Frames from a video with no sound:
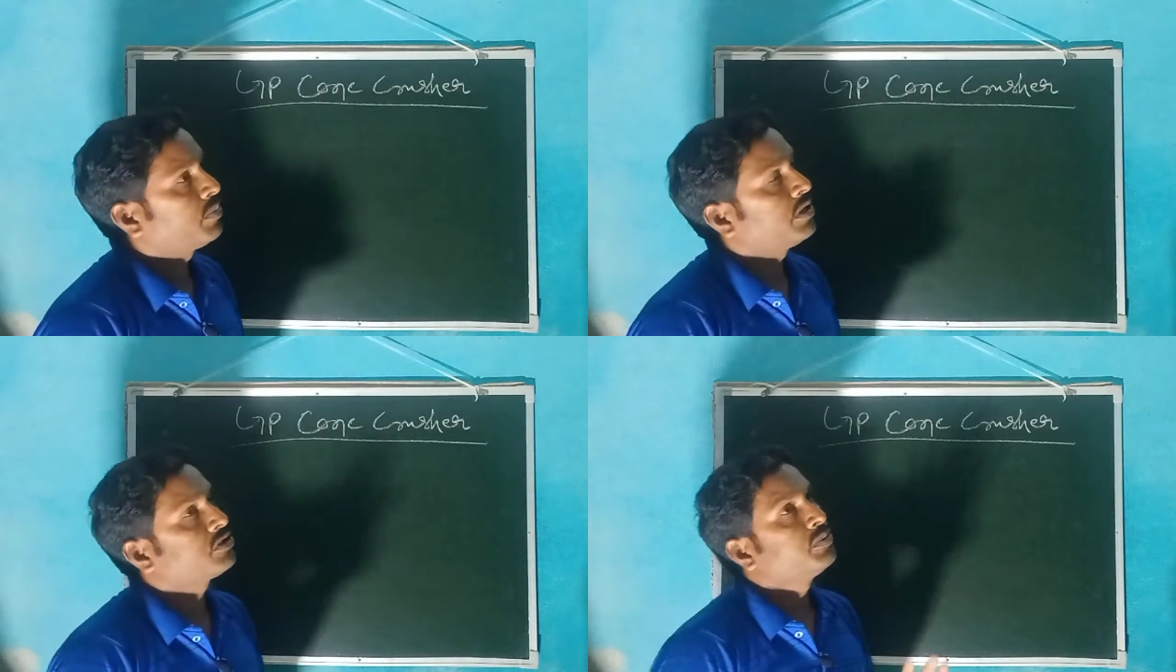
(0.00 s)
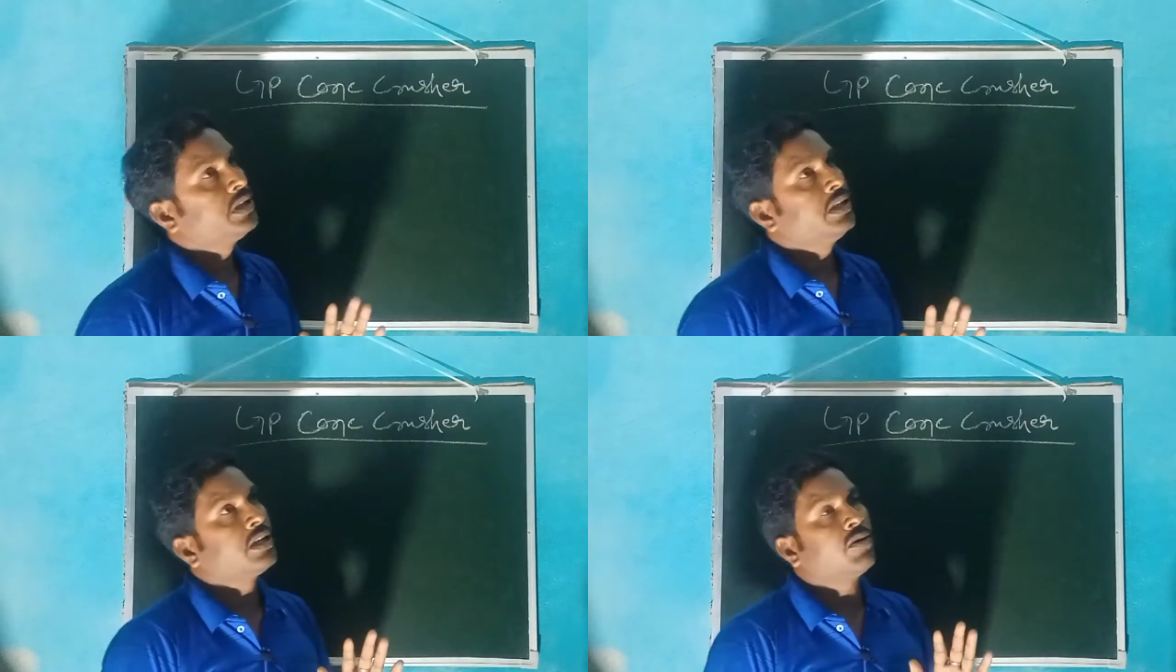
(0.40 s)
प्लस
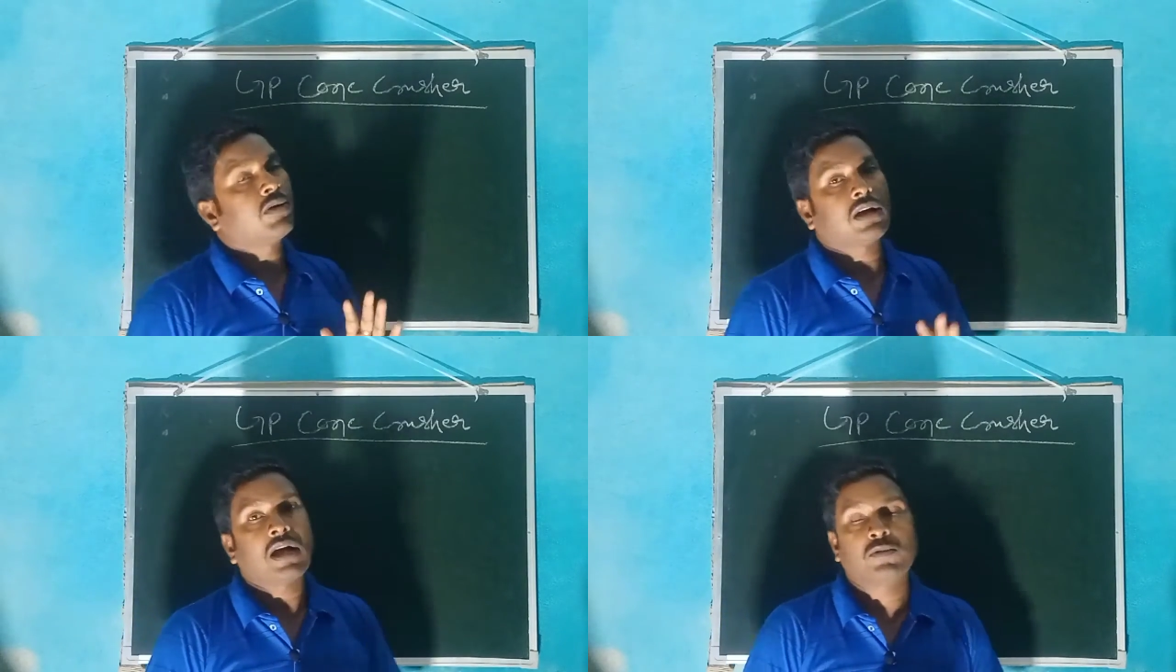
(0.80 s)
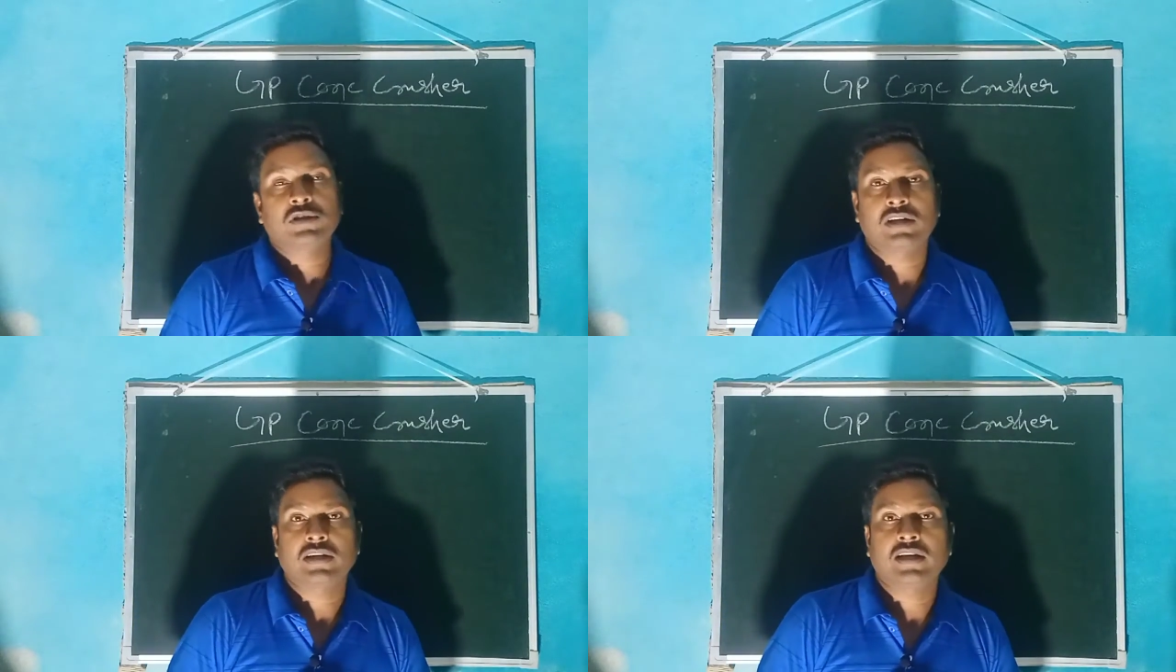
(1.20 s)
में एक और काम हो
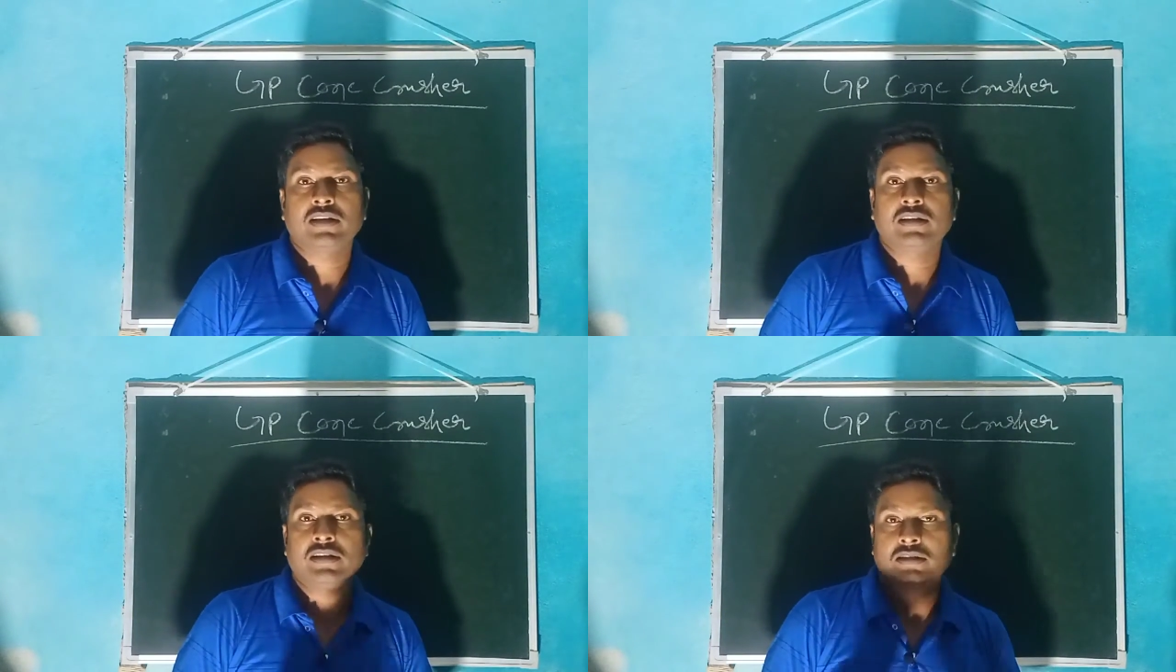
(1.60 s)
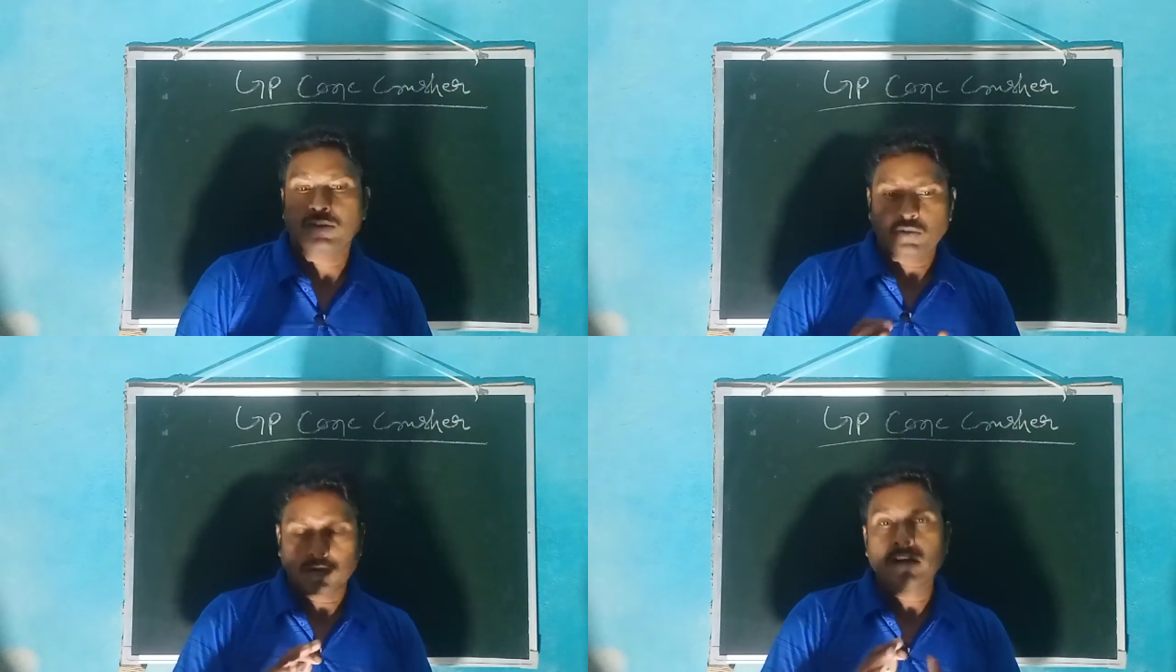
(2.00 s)
जाता है कि इसका
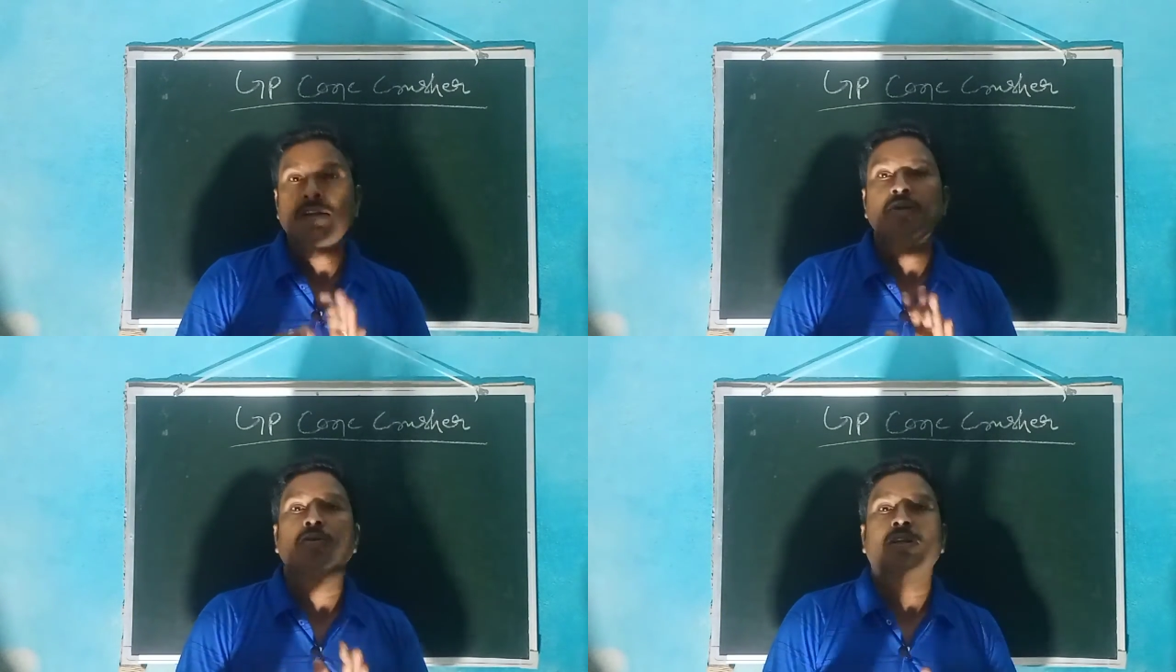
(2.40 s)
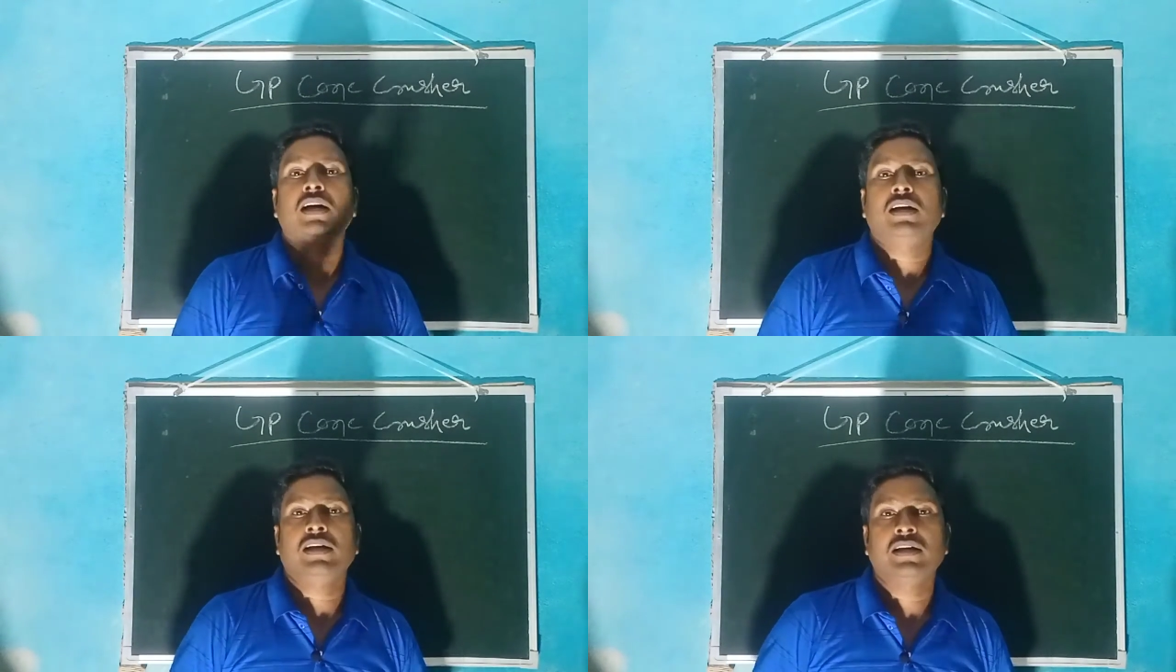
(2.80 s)
जो क्वालिटी होता
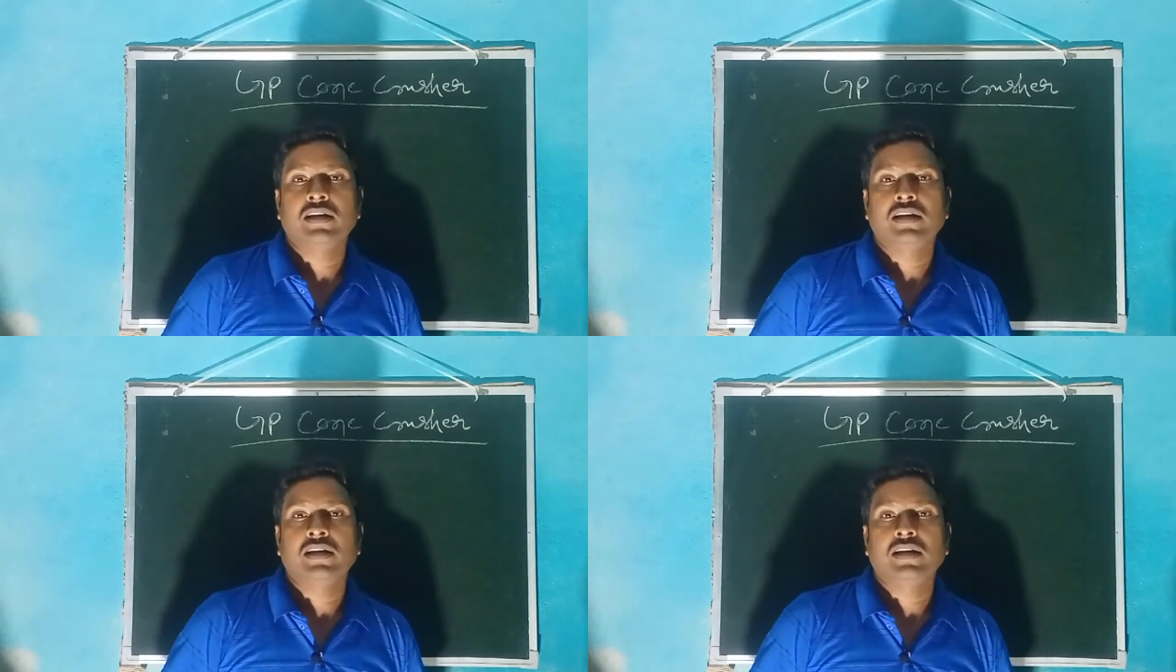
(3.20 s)
है